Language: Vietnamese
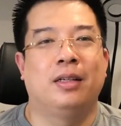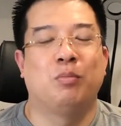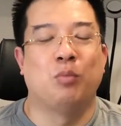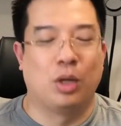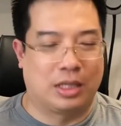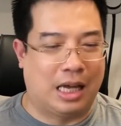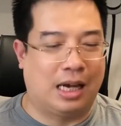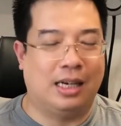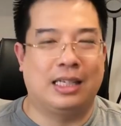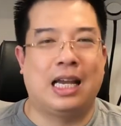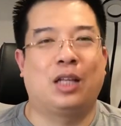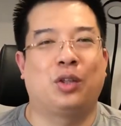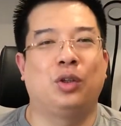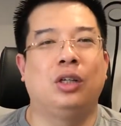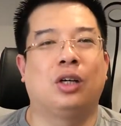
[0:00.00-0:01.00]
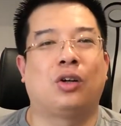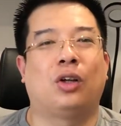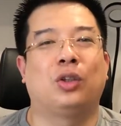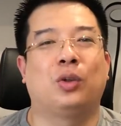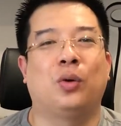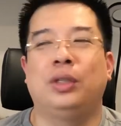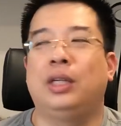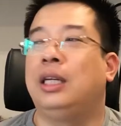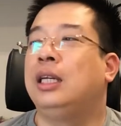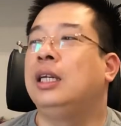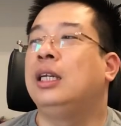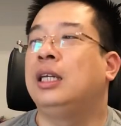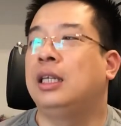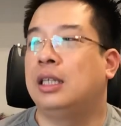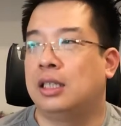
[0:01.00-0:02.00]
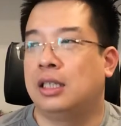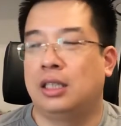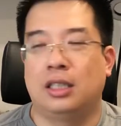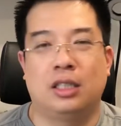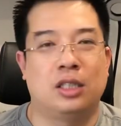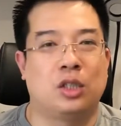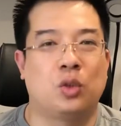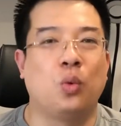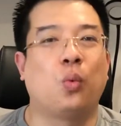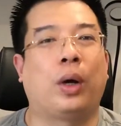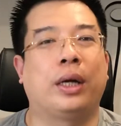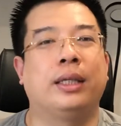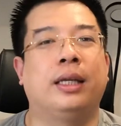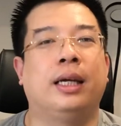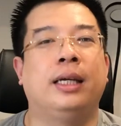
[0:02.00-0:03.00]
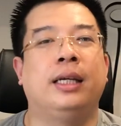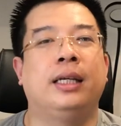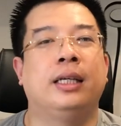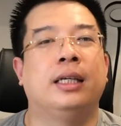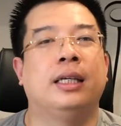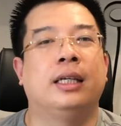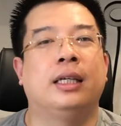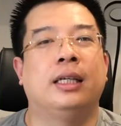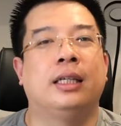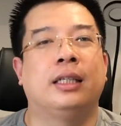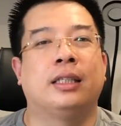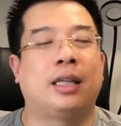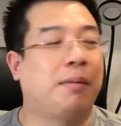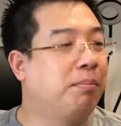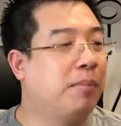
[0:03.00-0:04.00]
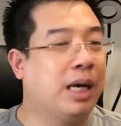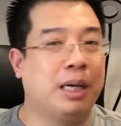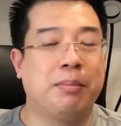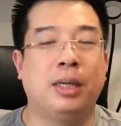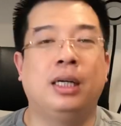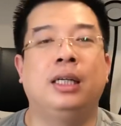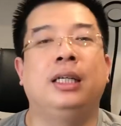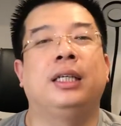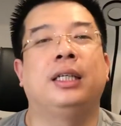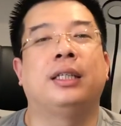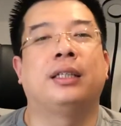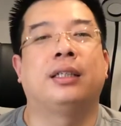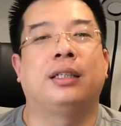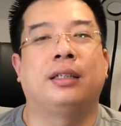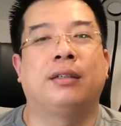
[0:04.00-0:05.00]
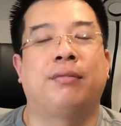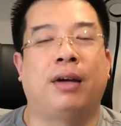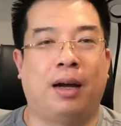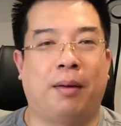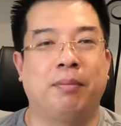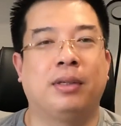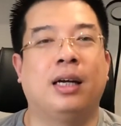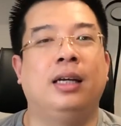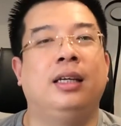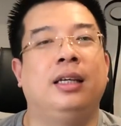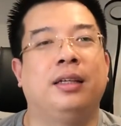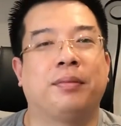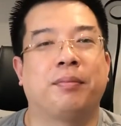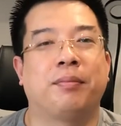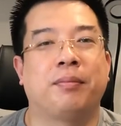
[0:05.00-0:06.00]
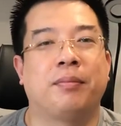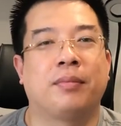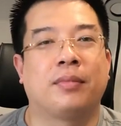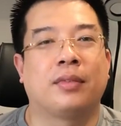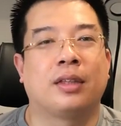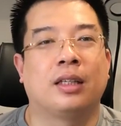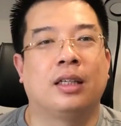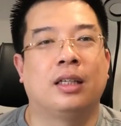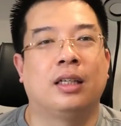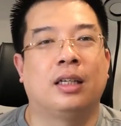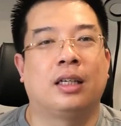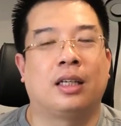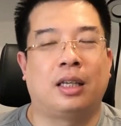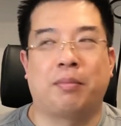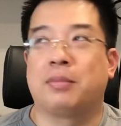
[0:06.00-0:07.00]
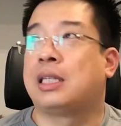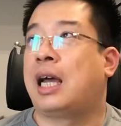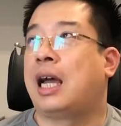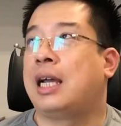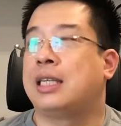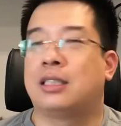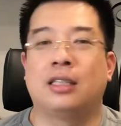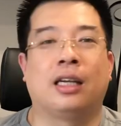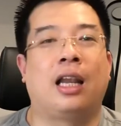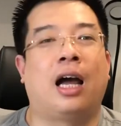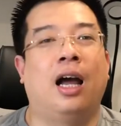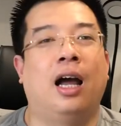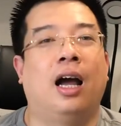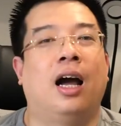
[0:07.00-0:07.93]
Buổi sáng ở nhà tôi đưa con tôi đi xung quanh đây, thăm bể bơi và ngắm cây, nằm dài sưởi nắng.